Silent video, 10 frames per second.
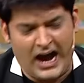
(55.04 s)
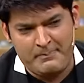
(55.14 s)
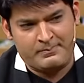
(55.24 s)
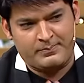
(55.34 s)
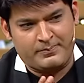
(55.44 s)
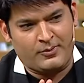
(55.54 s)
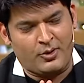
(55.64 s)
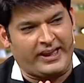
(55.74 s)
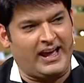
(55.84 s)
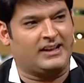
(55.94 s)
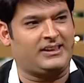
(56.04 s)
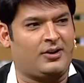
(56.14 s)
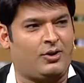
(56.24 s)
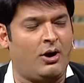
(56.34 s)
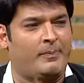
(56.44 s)
आपको क्या लगता है
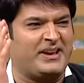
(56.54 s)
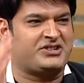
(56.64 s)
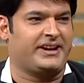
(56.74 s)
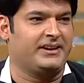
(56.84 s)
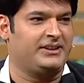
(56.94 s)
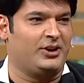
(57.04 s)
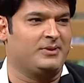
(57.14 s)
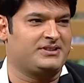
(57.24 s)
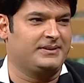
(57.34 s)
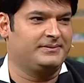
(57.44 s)
कौन बेस्ट है तीनों में से